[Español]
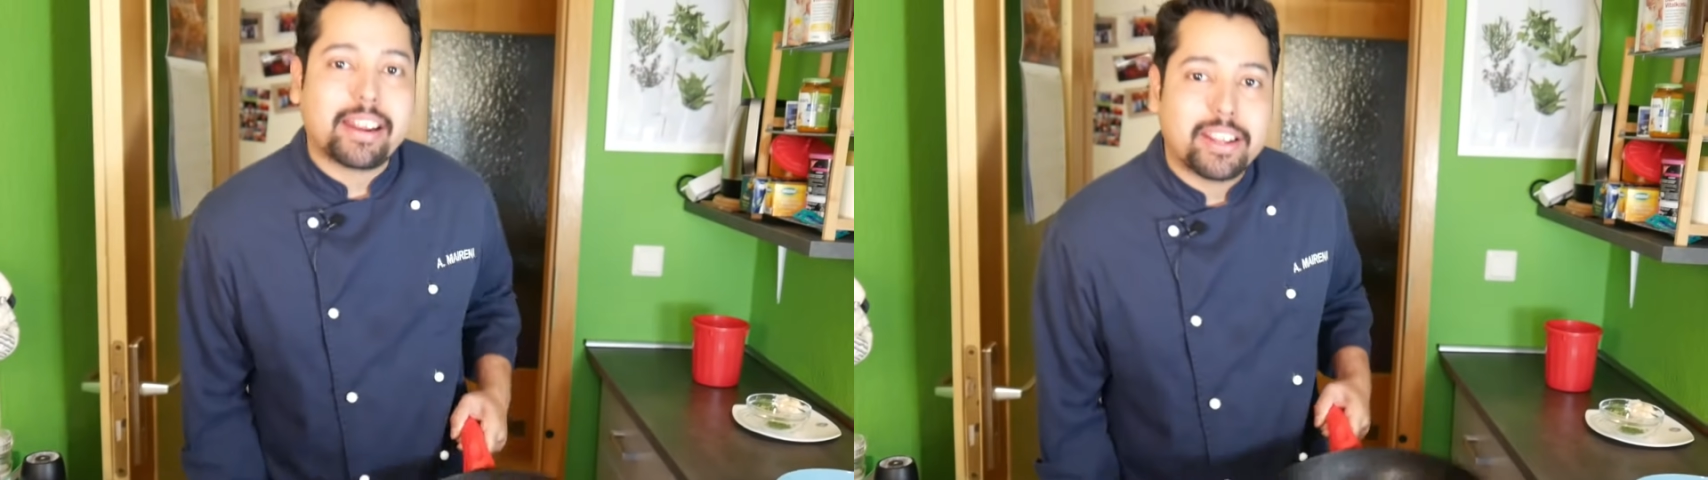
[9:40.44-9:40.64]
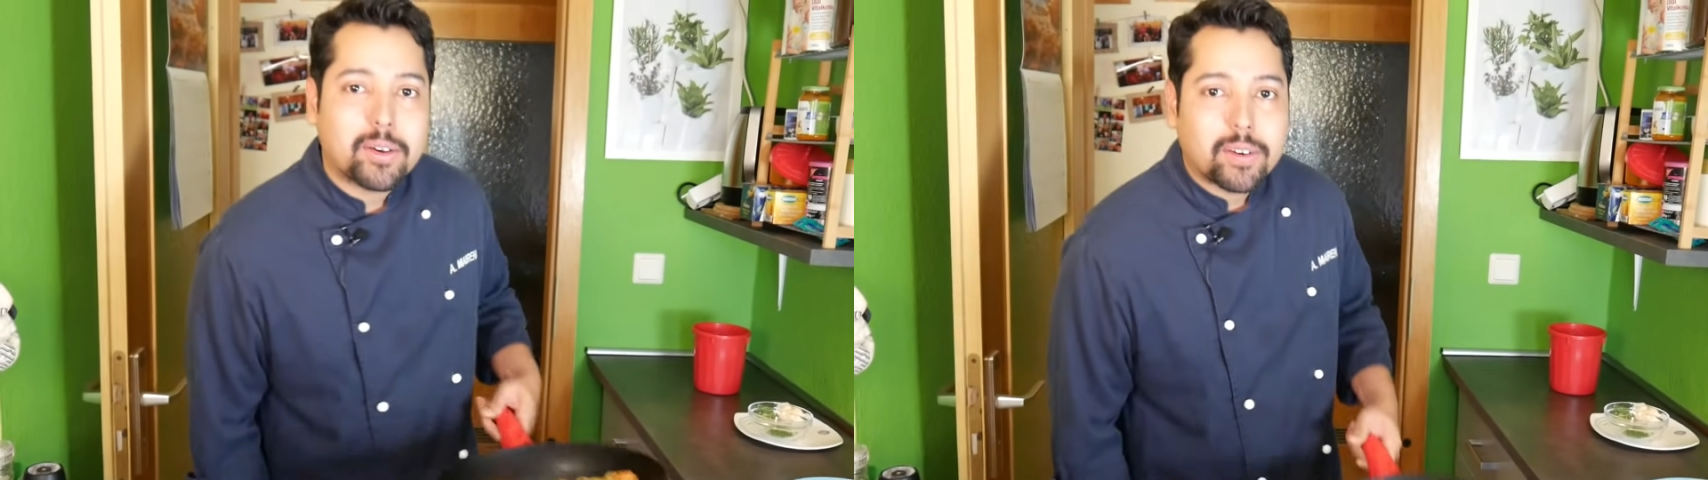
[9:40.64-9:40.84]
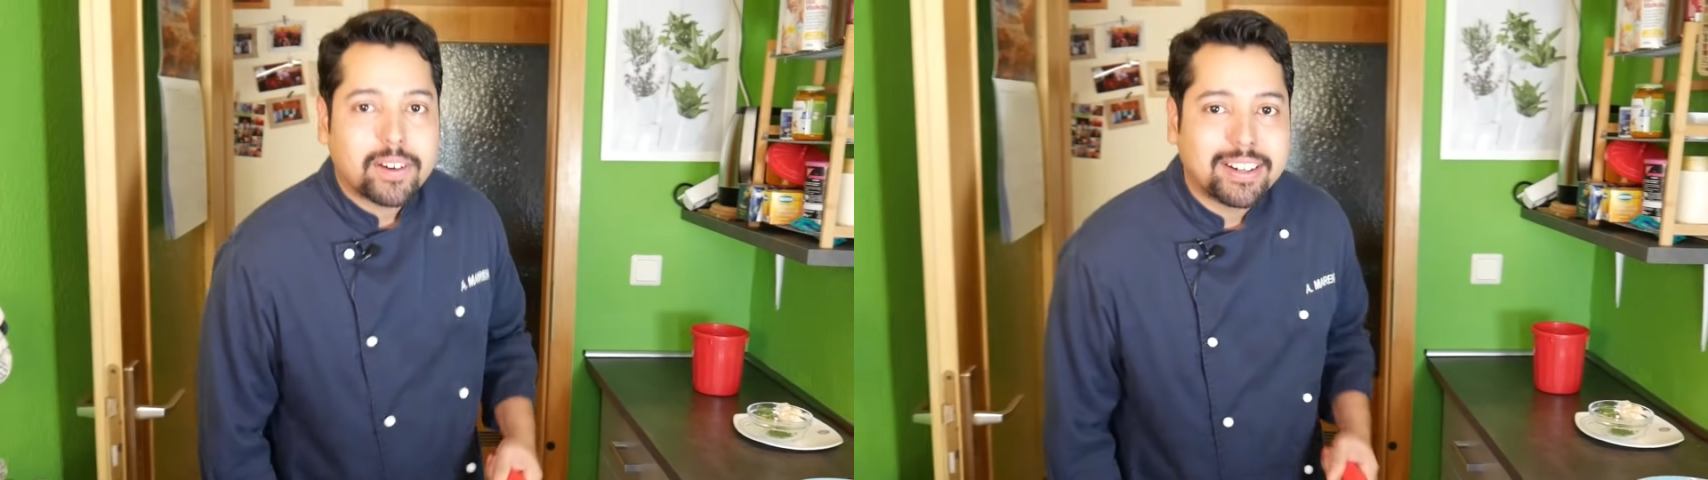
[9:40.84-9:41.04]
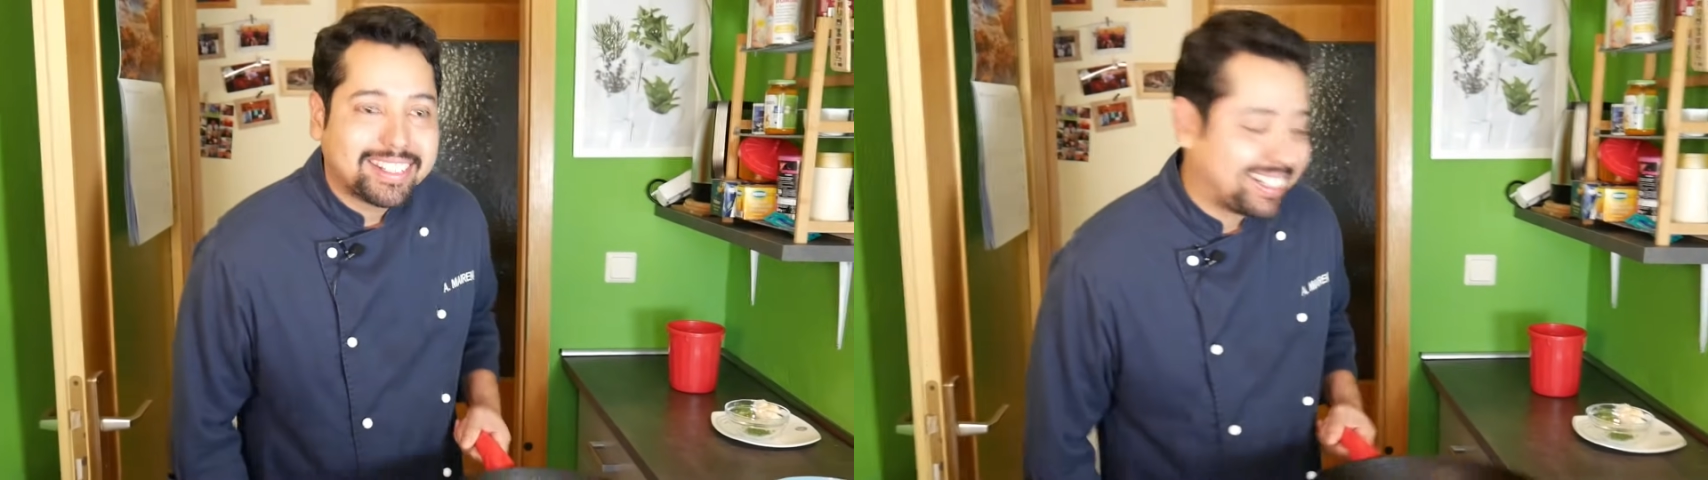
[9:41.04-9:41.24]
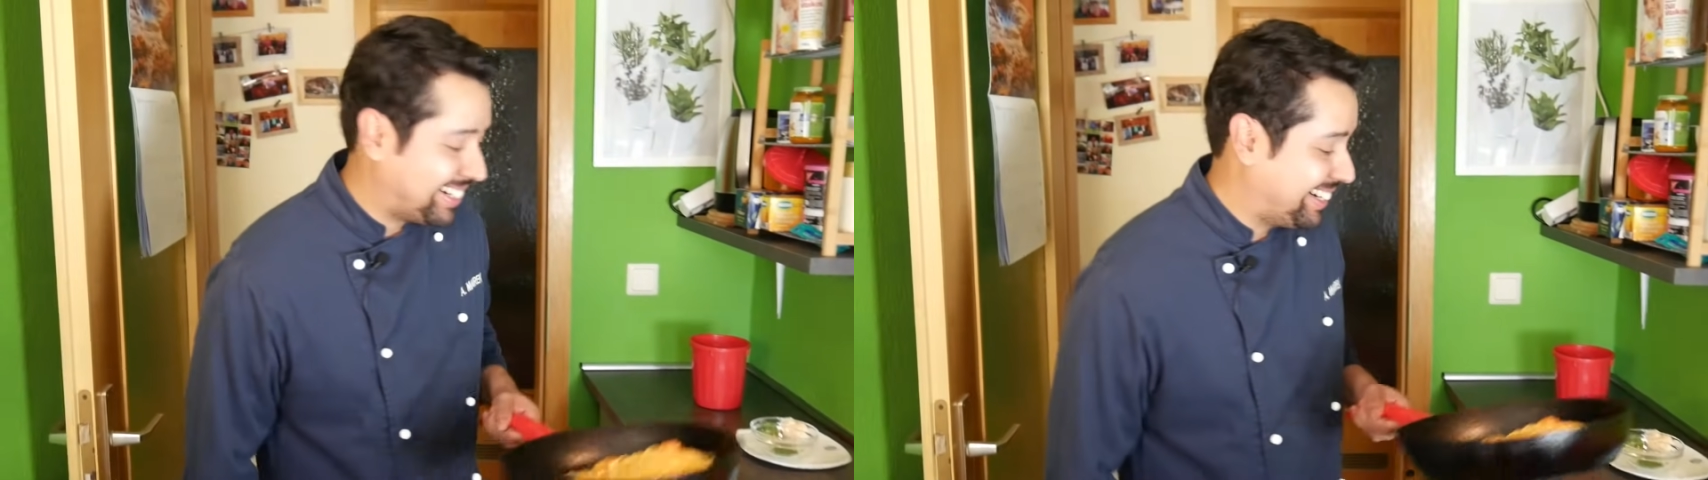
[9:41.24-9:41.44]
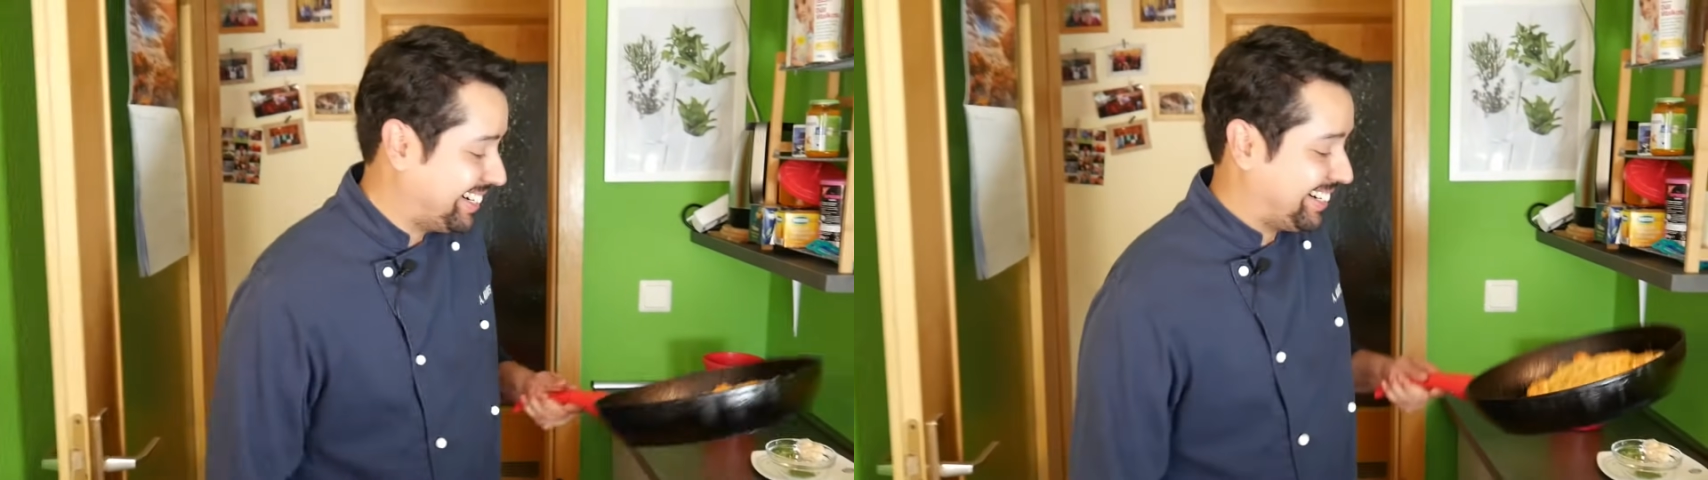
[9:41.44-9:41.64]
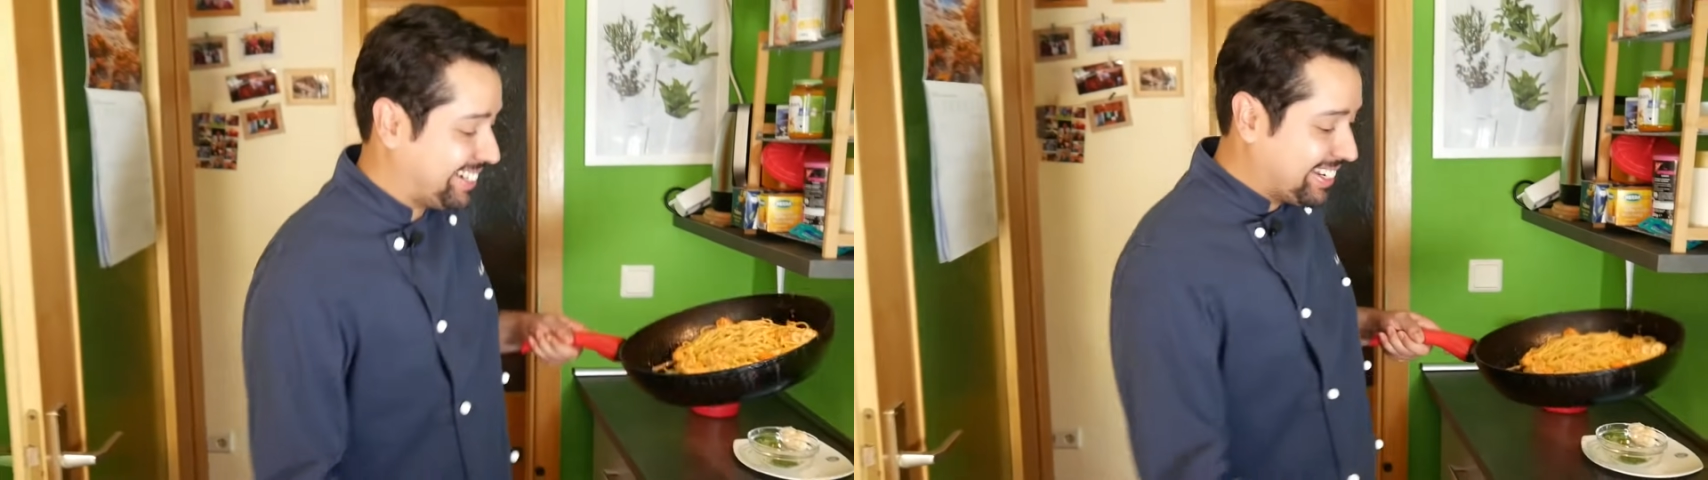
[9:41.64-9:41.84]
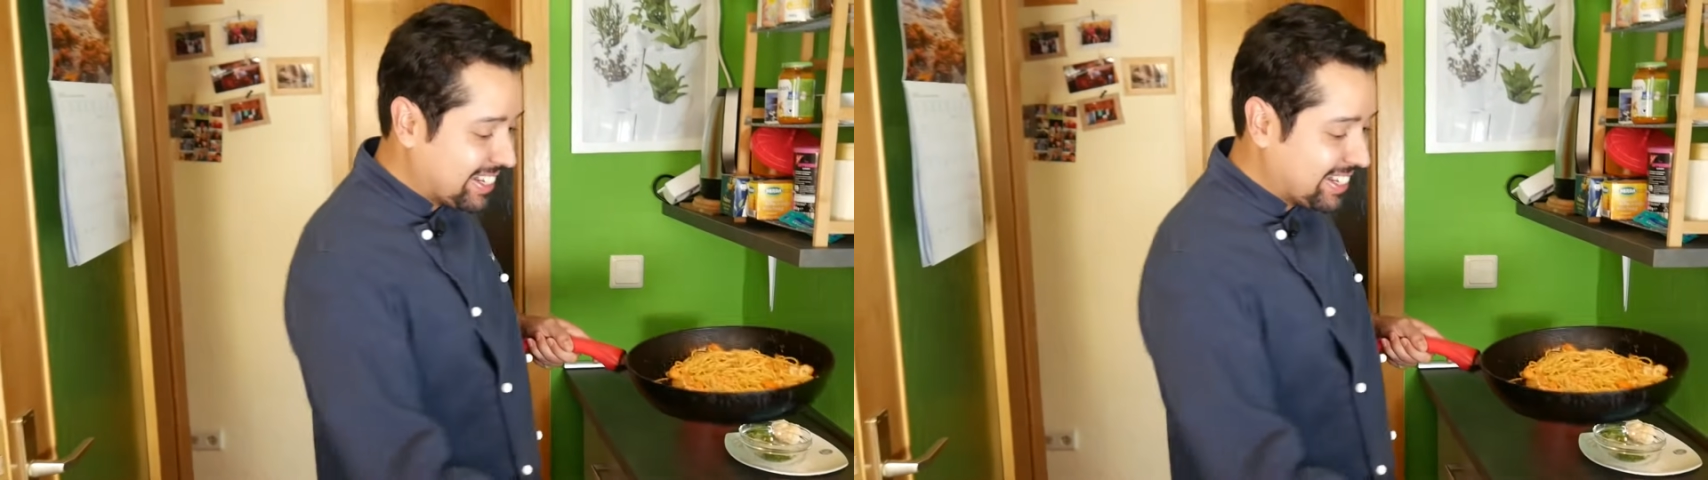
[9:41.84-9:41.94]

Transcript: rico? ¿Ah?